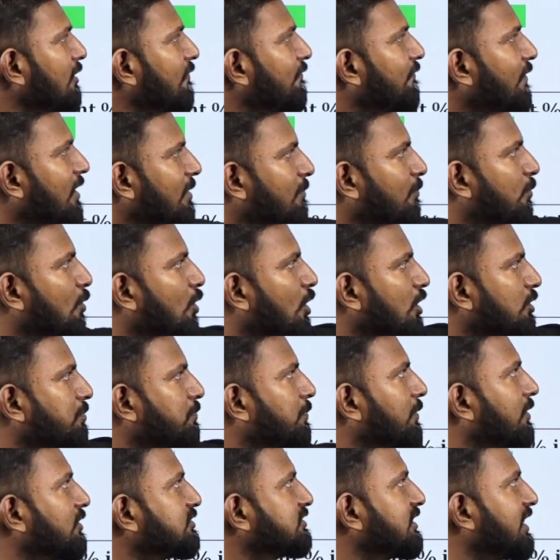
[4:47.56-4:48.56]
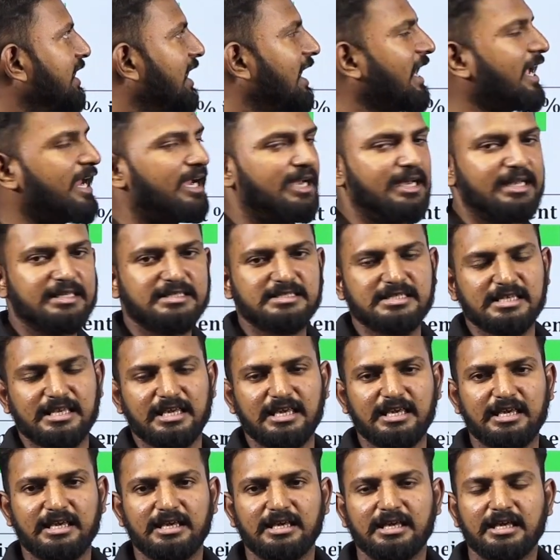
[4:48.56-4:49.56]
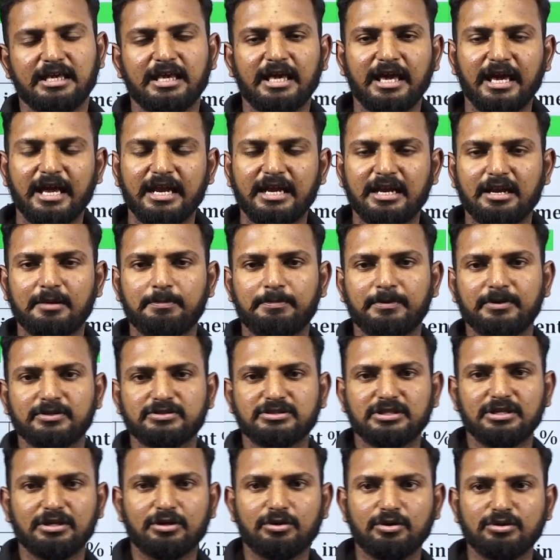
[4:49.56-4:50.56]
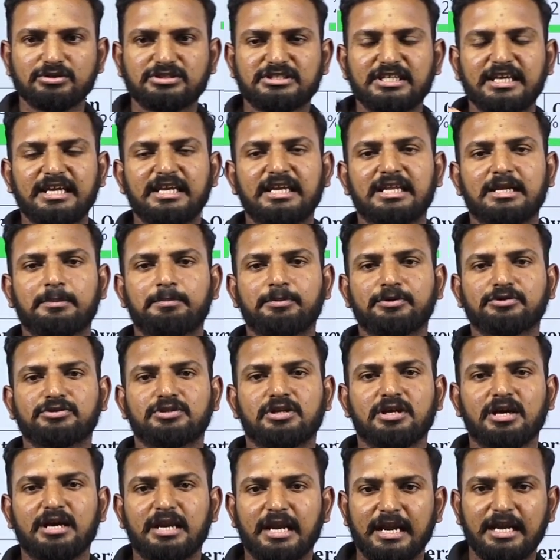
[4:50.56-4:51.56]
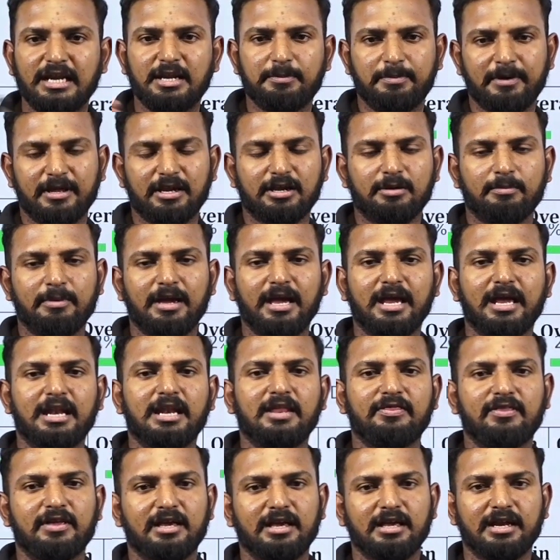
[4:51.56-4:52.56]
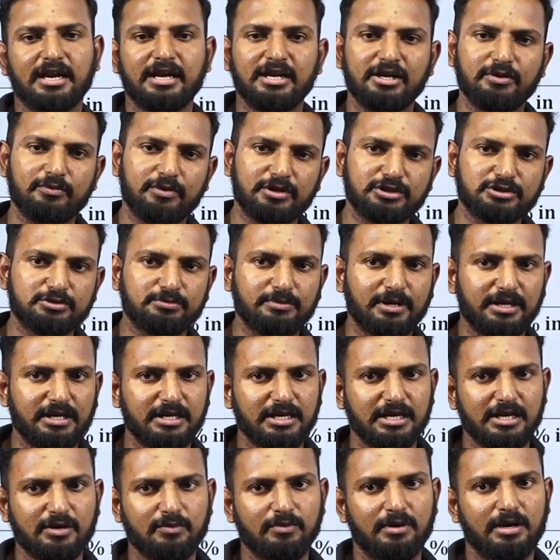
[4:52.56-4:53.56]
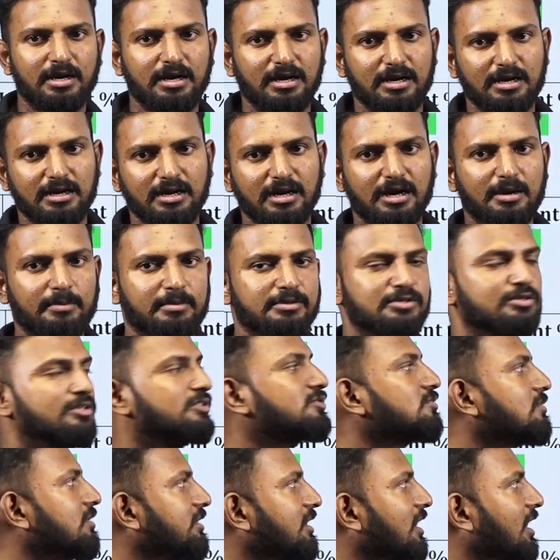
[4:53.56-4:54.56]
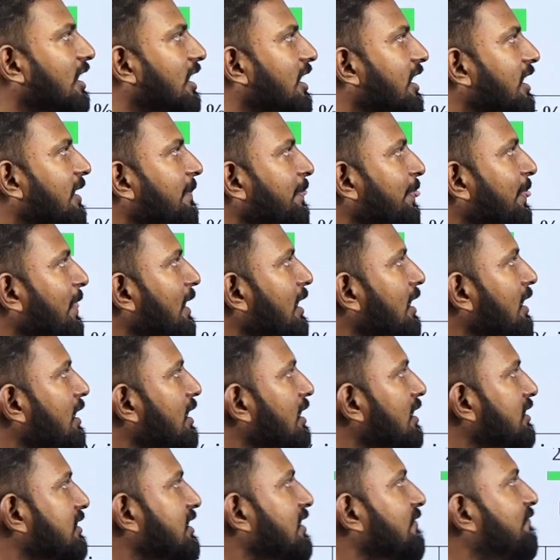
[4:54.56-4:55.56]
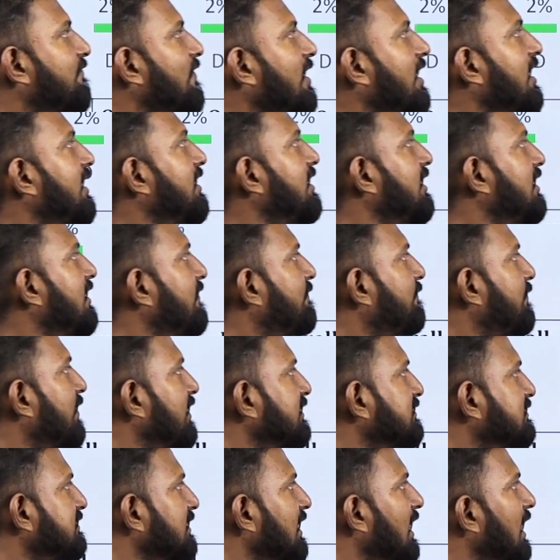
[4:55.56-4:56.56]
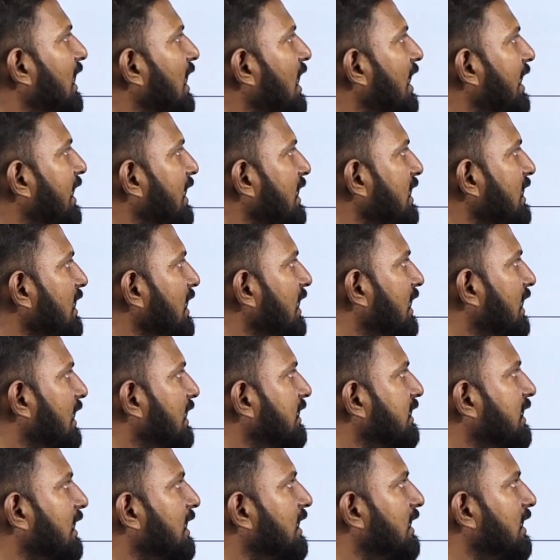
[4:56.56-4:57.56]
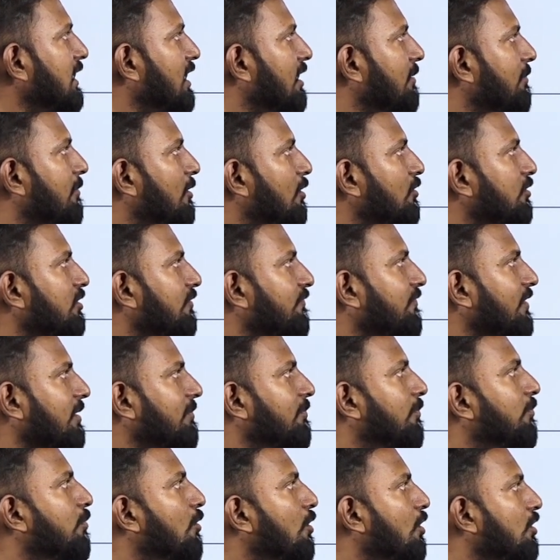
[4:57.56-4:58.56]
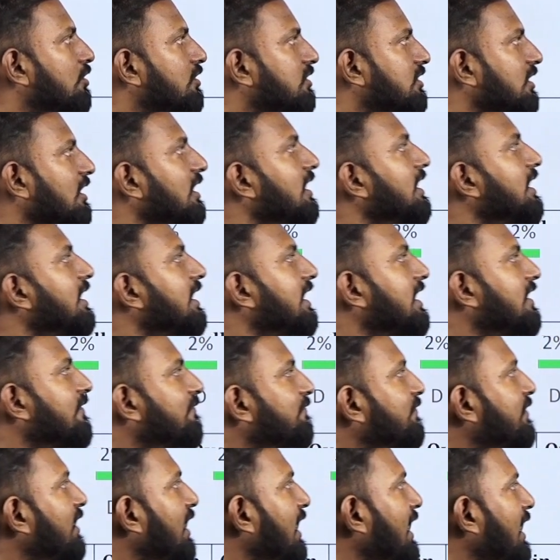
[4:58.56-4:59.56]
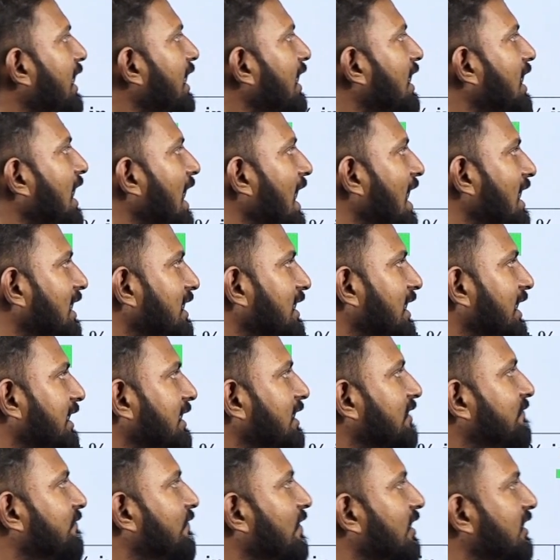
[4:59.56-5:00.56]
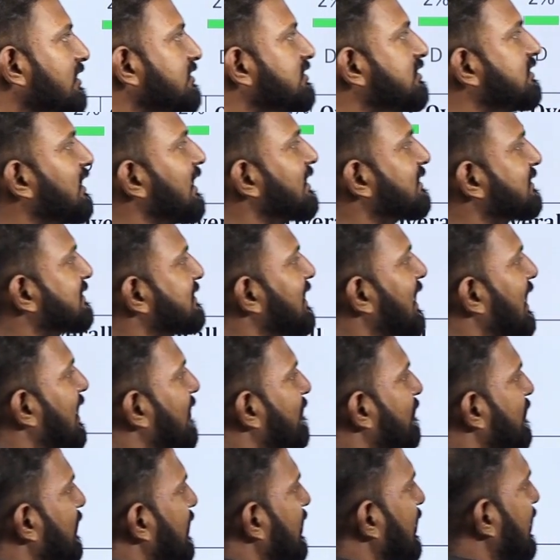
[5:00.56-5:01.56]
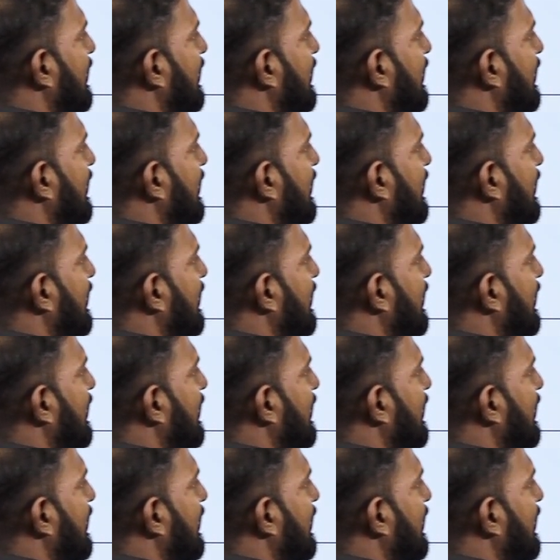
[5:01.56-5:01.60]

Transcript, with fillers: ஃபார் போத் பர்சன் ஏ அண்ட் சி ஏன்ற பர்சனுக்கும் சின்ற பர்சனுக்கும் ரெண்டு பேருக்குமே என்னது ரெண்டு வருஷமே ஈக்குவல் அப்படின்னு சொல்லி சொல்லிட்டாங்க தென் ஃபைண்ட் த டிஃப்ரென்ஸ் இன் ரிட்டர்ன்ட் அமௌண்ட் ஃப்ரம் போத் இஃப் தே கால்குலேட்டட் ஃபார் ஜஸ்ட் ஆஃப்டர்